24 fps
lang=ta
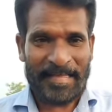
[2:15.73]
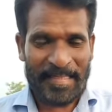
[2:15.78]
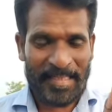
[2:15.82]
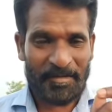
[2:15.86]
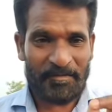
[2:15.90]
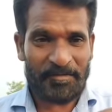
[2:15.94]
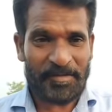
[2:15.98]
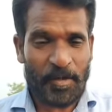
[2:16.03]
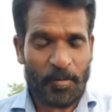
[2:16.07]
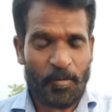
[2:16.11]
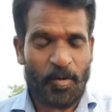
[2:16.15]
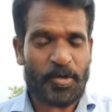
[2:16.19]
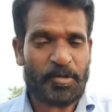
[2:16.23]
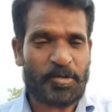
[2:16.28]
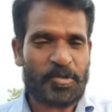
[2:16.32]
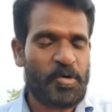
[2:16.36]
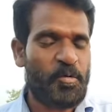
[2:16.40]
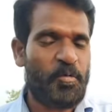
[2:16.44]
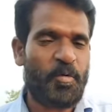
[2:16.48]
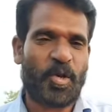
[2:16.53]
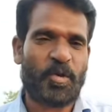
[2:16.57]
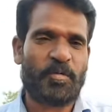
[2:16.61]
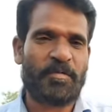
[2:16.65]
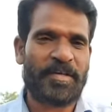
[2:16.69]
எந்தவித
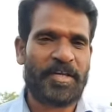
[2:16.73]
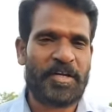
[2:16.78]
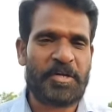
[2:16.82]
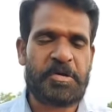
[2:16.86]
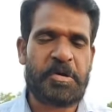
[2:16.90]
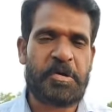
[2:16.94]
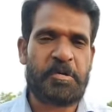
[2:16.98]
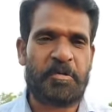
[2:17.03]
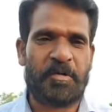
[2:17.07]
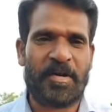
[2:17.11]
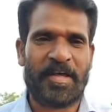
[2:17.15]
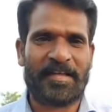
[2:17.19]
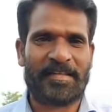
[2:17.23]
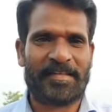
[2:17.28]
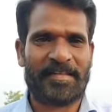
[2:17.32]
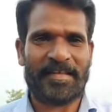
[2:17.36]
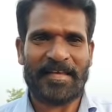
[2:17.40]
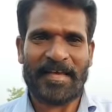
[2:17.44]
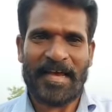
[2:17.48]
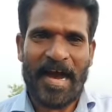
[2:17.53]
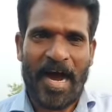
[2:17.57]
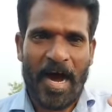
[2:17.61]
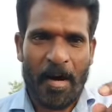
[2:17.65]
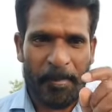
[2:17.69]
ஒட்டு உறவும் இருக்கக்கூடாது
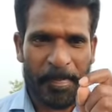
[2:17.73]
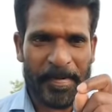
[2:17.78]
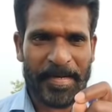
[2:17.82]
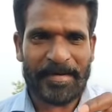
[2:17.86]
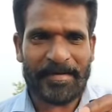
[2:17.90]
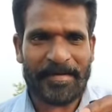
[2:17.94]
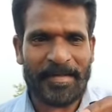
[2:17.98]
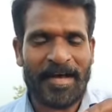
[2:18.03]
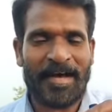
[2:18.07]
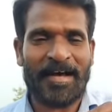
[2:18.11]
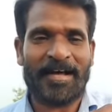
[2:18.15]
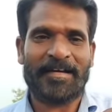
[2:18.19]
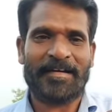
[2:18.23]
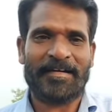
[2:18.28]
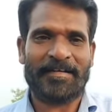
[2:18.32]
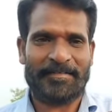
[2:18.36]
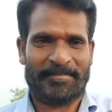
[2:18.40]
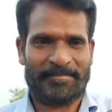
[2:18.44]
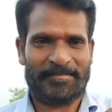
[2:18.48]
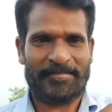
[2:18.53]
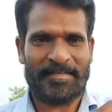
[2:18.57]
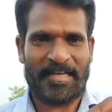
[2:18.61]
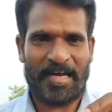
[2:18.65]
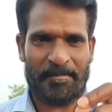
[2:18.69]
அப்படின்னா
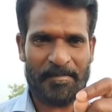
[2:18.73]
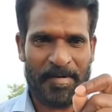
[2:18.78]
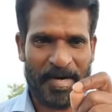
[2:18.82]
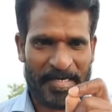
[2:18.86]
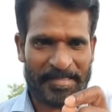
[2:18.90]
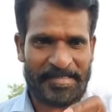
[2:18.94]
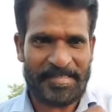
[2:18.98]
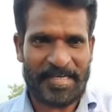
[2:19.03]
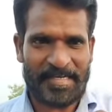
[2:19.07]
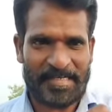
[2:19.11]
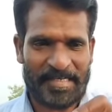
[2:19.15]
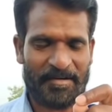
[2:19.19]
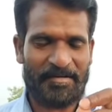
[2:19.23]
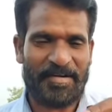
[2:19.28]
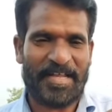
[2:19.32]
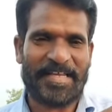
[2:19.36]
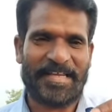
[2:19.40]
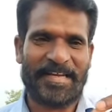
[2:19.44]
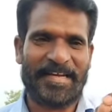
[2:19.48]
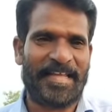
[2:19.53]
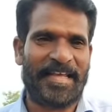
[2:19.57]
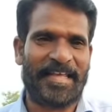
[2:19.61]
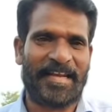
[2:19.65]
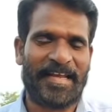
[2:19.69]
நான்
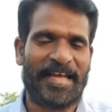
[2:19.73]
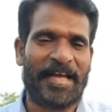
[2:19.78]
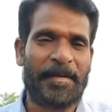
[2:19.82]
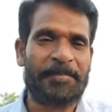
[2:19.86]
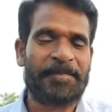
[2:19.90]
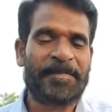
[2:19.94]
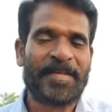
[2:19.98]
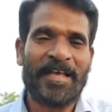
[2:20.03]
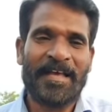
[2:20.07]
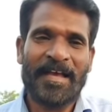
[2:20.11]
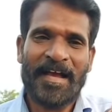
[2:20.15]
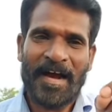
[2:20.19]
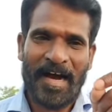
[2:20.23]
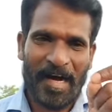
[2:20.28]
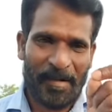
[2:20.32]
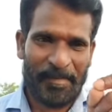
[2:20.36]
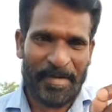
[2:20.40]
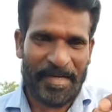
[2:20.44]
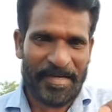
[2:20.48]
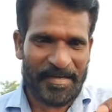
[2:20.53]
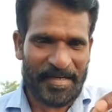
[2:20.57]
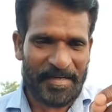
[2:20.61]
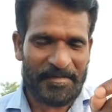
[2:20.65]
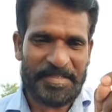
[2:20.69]
பாஜகவில் இணையிறேன்
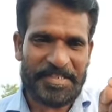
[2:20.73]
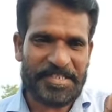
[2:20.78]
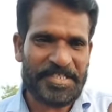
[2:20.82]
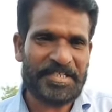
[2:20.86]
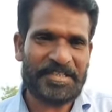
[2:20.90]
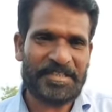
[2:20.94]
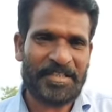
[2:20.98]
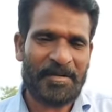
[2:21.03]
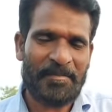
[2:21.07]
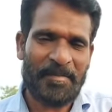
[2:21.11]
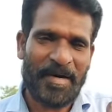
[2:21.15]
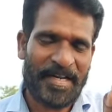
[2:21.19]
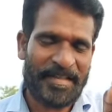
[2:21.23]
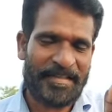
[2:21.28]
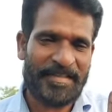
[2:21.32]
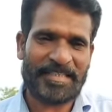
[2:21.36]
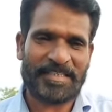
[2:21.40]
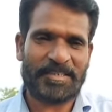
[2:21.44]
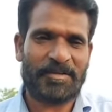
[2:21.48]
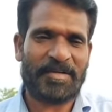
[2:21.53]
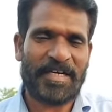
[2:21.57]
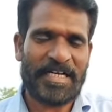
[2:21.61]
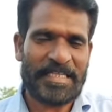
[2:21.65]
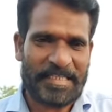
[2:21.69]
அப்படின்ற விஷயத்த
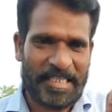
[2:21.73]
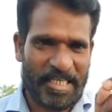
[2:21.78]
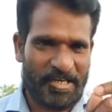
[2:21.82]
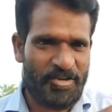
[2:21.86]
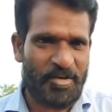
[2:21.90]
மாரிதாஸ் அவர்கள்